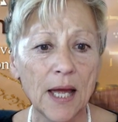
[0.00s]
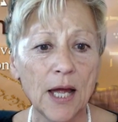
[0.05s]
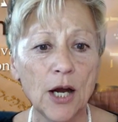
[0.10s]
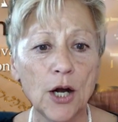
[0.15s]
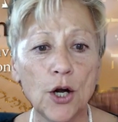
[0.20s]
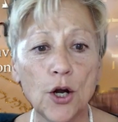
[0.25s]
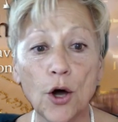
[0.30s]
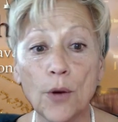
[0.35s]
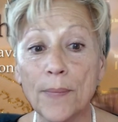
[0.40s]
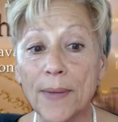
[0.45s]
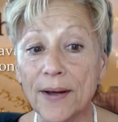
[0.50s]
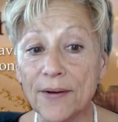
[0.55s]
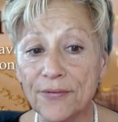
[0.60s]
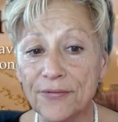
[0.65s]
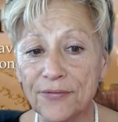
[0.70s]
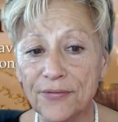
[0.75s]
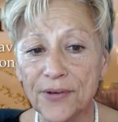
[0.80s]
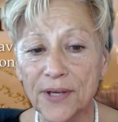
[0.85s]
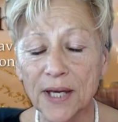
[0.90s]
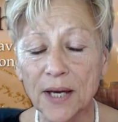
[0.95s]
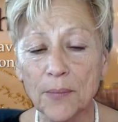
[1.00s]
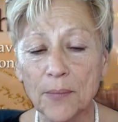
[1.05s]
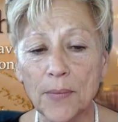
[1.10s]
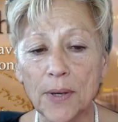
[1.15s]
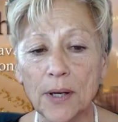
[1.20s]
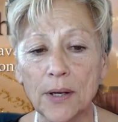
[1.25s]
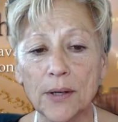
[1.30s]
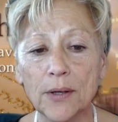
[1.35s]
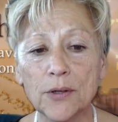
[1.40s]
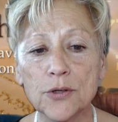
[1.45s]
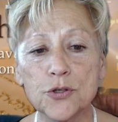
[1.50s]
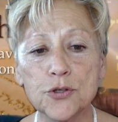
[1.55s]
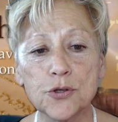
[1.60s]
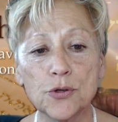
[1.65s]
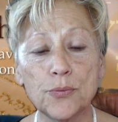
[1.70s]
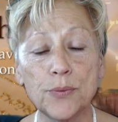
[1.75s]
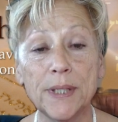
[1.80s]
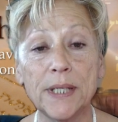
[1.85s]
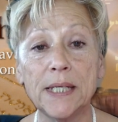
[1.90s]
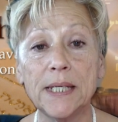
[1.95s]
L'homme infirme, euh,
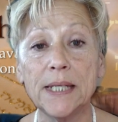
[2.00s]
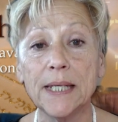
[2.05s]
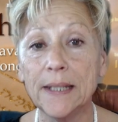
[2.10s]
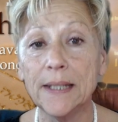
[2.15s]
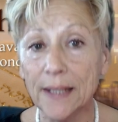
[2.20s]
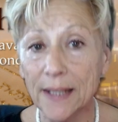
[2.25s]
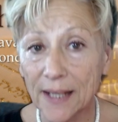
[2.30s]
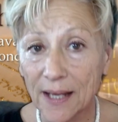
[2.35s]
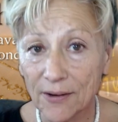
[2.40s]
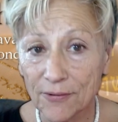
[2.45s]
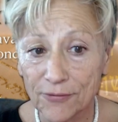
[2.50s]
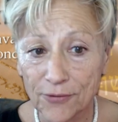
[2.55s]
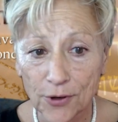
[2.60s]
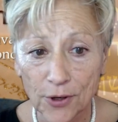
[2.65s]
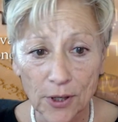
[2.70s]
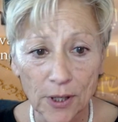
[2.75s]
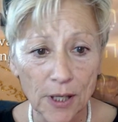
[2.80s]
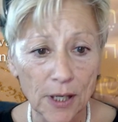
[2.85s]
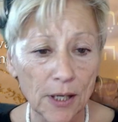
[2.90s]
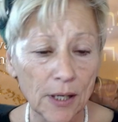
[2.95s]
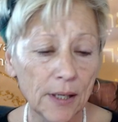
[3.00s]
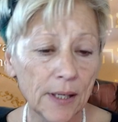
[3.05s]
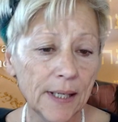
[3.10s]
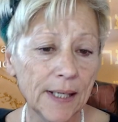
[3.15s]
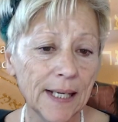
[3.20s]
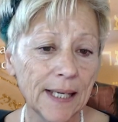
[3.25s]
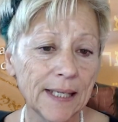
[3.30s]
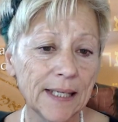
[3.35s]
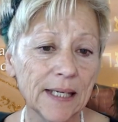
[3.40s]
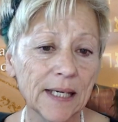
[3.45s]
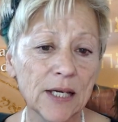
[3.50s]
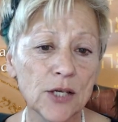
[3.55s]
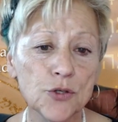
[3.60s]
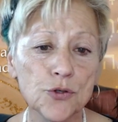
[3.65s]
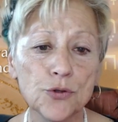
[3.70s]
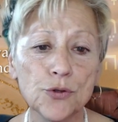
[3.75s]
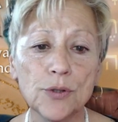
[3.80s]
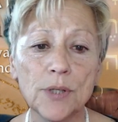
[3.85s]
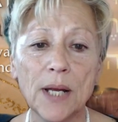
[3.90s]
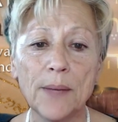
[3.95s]
celui qui est né aveugle, la guérison
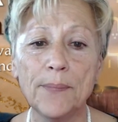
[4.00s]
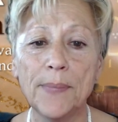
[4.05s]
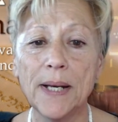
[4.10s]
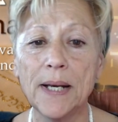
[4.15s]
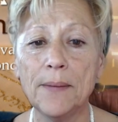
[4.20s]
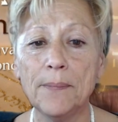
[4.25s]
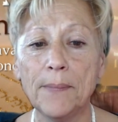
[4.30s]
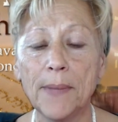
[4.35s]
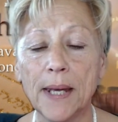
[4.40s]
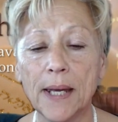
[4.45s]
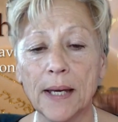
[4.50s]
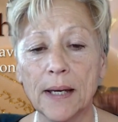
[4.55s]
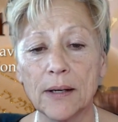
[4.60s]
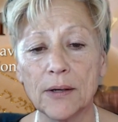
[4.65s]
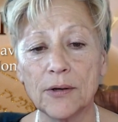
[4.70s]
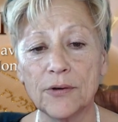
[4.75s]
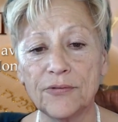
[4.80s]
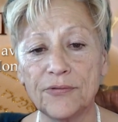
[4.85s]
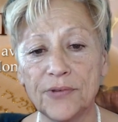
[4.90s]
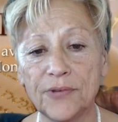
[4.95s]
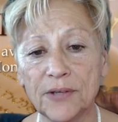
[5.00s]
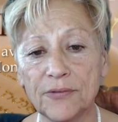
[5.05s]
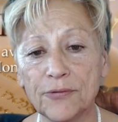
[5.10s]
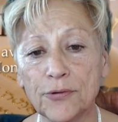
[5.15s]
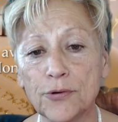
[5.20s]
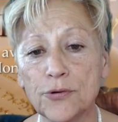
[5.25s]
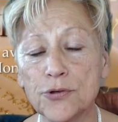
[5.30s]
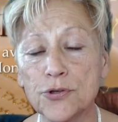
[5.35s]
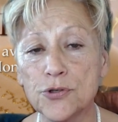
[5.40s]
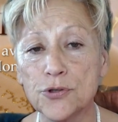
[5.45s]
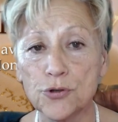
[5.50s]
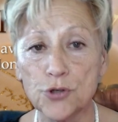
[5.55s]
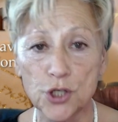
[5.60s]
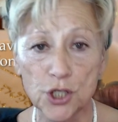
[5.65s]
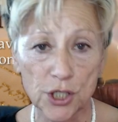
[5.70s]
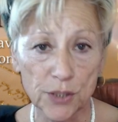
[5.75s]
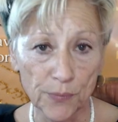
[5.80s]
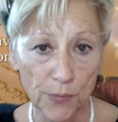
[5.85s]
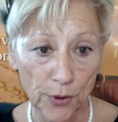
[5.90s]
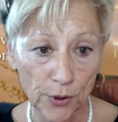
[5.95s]
de la belle-mère fiévreuse de
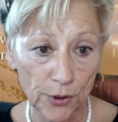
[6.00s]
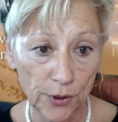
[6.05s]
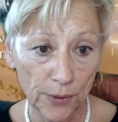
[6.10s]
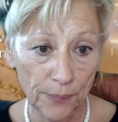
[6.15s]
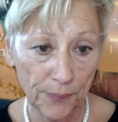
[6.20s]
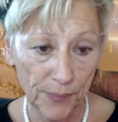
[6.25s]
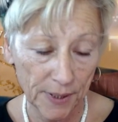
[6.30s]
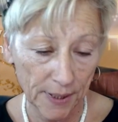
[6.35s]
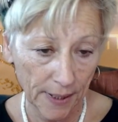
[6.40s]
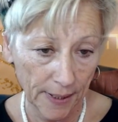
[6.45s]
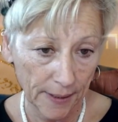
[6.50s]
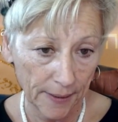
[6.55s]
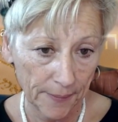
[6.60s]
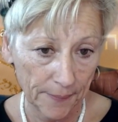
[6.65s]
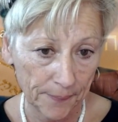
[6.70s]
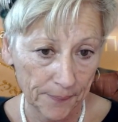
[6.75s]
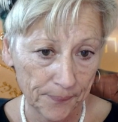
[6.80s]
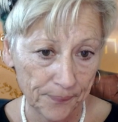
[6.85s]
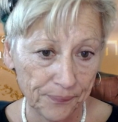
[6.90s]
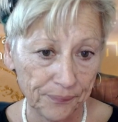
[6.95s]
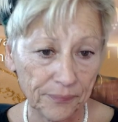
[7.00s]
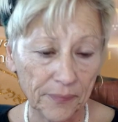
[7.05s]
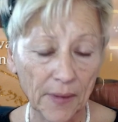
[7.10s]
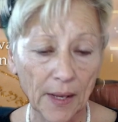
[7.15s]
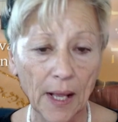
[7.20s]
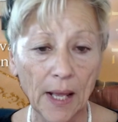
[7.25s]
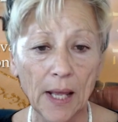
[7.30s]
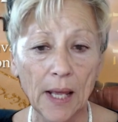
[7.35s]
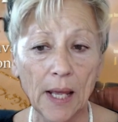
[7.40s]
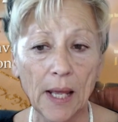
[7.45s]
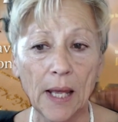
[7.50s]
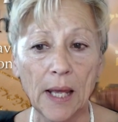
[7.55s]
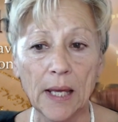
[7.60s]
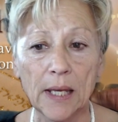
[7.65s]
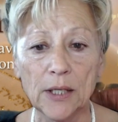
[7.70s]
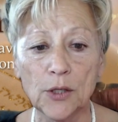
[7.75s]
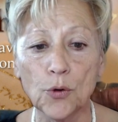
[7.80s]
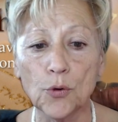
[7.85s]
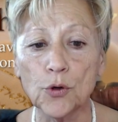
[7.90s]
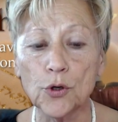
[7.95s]
Shimon, Pierre. Et
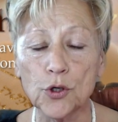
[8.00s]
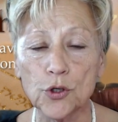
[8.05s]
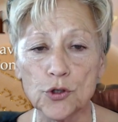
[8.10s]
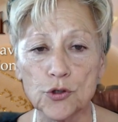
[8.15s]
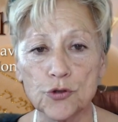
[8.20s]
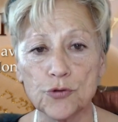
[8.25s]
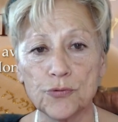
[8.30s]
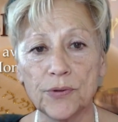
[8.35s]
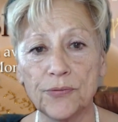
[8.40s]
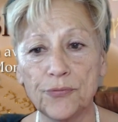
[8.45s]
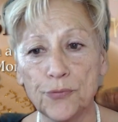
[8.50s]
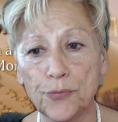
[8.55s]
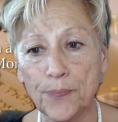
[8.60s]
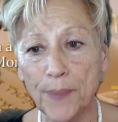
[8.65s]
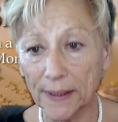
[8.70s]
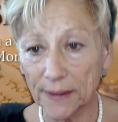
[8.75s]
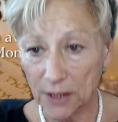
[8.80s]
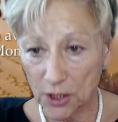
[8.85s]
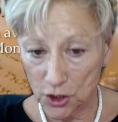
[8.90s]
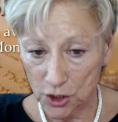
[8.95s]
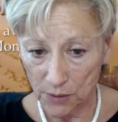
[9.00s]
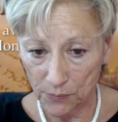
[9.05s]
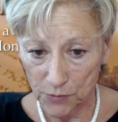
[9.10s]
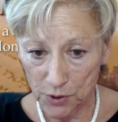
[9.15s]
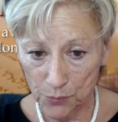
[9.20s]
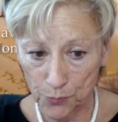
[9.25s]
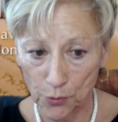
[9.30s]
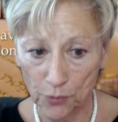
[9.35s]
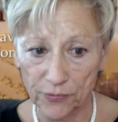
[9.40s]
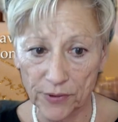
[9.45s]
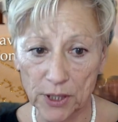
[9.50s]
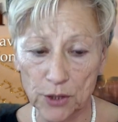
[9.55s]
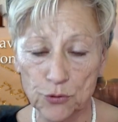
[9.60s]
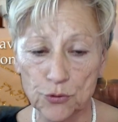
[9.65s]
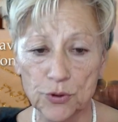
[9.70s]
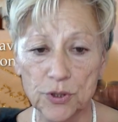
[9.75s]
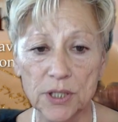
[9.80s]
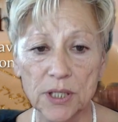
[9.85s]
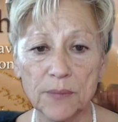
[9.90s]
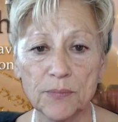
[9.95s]
donc, je vais vous partager un petit peu, on va
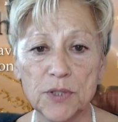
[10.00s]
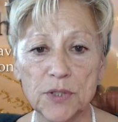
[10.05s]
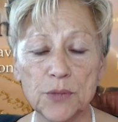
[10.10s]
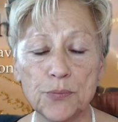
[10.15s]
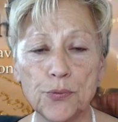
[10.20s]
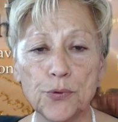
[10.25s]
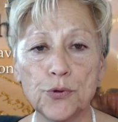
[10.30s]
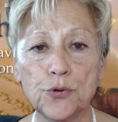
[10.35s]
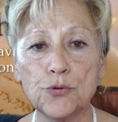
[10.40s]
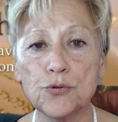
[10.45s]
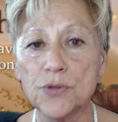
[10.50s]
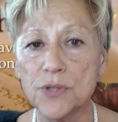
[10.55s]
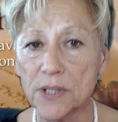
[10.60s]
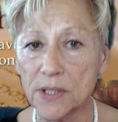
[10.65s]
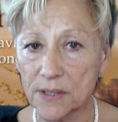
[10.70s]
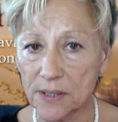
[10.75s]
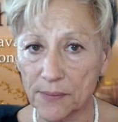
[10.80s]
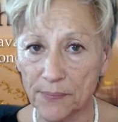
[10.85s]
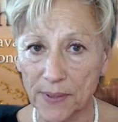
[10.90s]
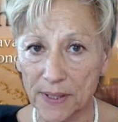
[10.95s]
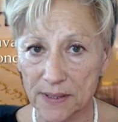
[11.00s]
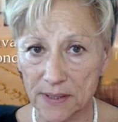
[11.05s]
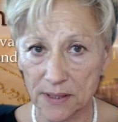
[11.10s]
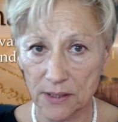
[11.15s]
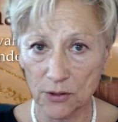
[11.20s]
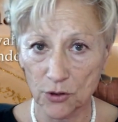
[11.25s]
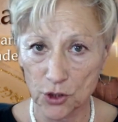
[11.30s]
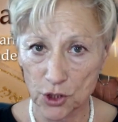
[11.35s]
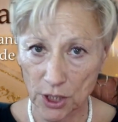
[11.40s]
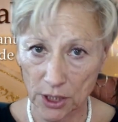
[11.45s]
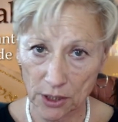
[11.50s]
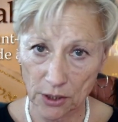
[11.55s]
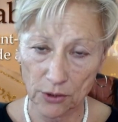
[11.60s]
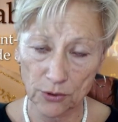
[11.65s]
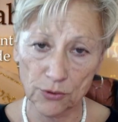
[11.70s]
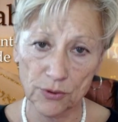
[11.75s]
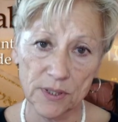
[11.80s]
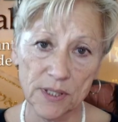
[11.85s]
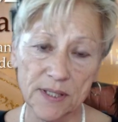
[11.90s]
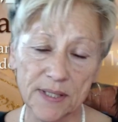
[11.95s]
étudier un petit peu tout ce qui s'est passé dans chacun
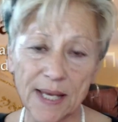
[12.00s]
de ces